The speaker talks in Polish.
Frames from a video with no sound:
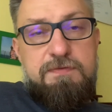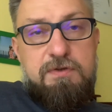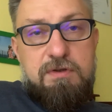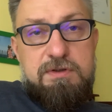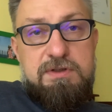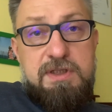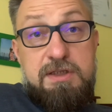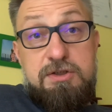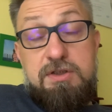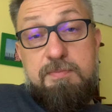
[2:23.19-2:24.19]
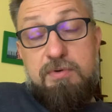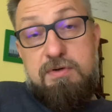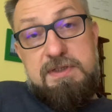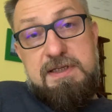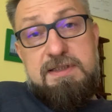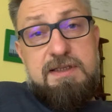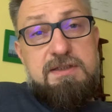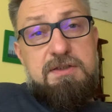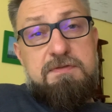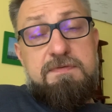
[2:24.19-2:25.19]
w kontekście pochodzenia z
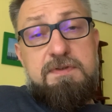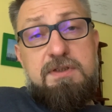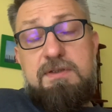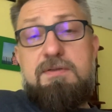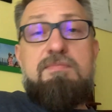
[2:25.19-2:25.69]
Litwy.